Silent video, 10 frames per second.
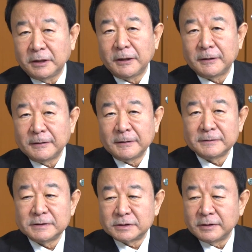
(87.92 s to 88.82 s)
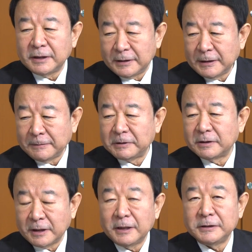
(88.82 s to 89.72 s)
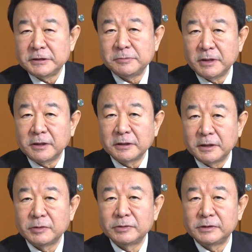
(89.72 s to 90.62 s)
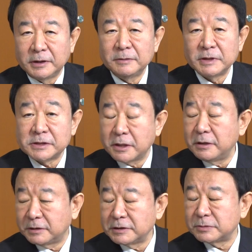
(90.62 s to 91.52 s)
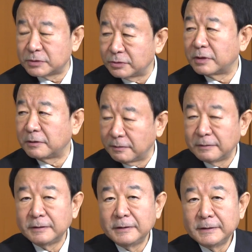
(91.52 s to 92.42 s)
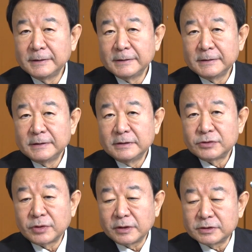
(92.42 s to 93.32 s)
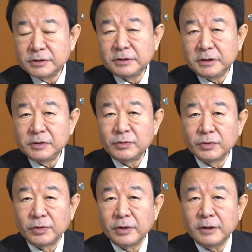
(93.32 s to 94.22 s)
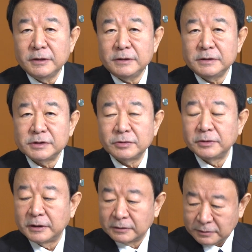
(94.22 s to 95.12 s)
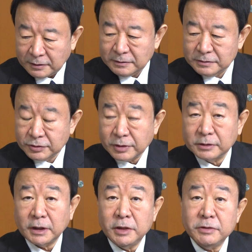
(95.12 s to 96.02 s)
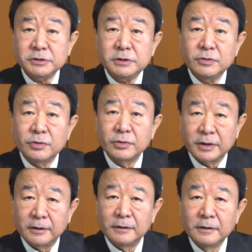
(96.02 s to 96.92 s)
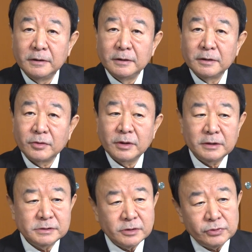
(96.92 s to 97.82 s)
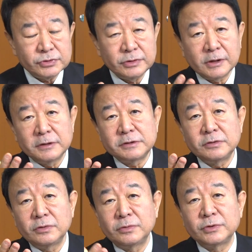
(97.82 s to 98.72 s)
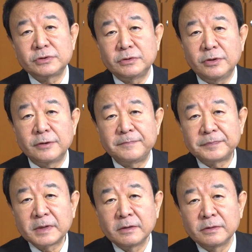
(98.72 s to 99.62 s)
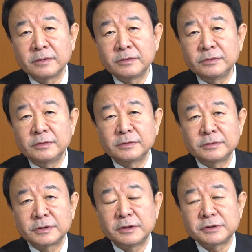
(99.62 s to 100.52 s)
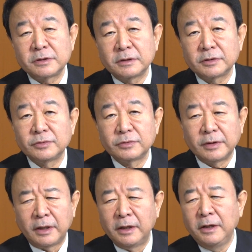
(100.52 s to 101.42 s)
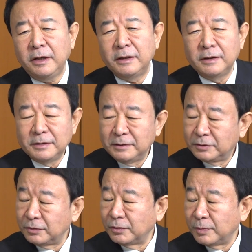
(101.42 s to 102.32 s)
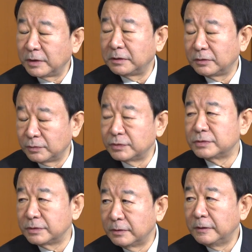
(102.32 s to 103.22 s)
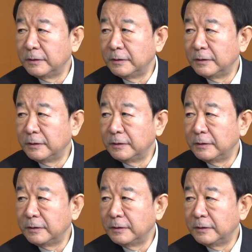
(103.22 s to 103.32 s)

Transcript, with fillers: た実はアメリカ日米関係において、まあ、世界に対してもそうだけどそれがついに日本にお願いするようになった、それが台湾侵攻の件これ安全保障に関心をお持ちの主権者の方ほどええというふうに思われたと思うんですよ。